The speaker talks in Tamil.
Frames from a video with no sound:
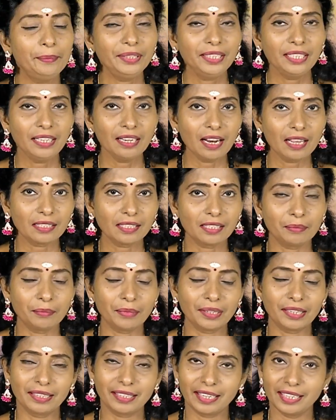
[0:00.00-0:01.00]
மிதுனராசி
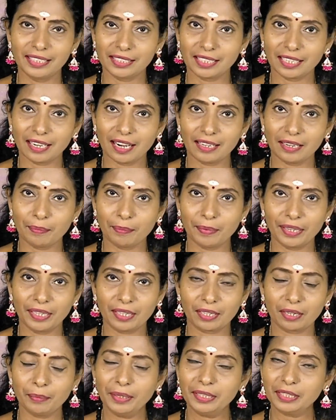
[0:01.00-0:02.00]
அன்பர்களுக்கு இன்றைய நாள் எப்படி
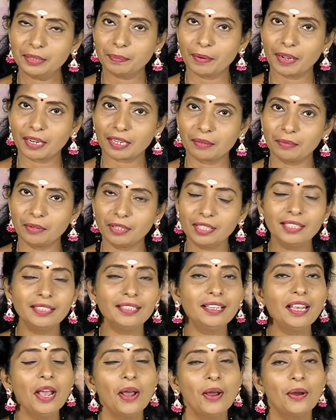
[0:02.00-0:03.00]
இருக்கும் என்று பார்க்கும் பொழுது
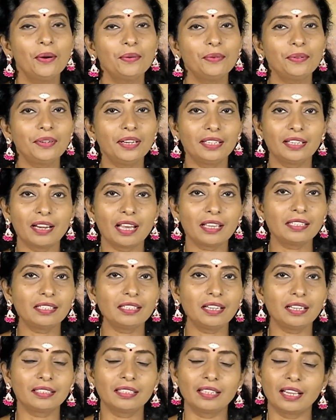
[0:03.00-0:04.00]
உங்கள்
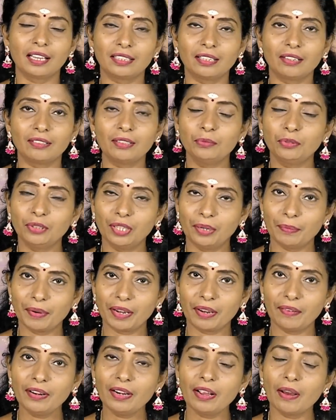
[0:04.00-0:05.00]
ராசிநாதன் அதாவது புதன்
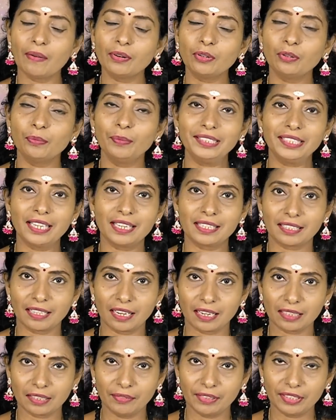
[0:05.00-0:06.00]
பகவான் அவர் உபஜய
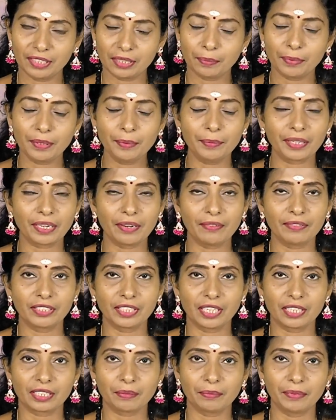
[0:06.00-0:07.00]
ஸ்தானத்தில் விட்டிருப்பது மிக
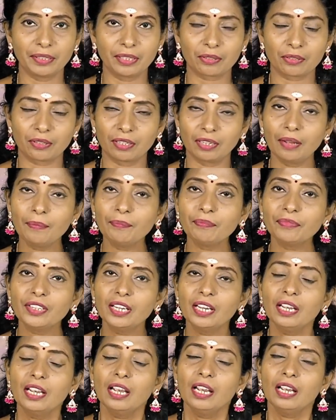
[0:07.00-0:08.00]
விசேஷம் என்று சொல்லலாம்
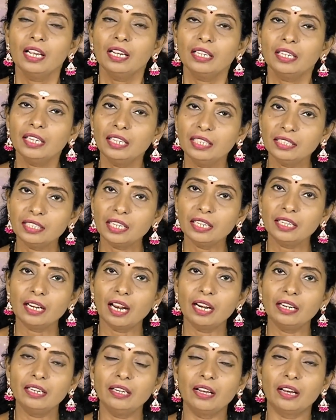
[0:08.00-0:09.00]
இன்றைய
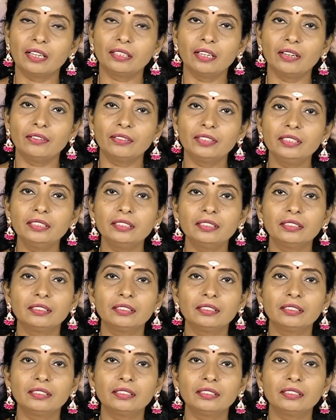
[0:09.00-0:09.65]
நாளில் அதாவது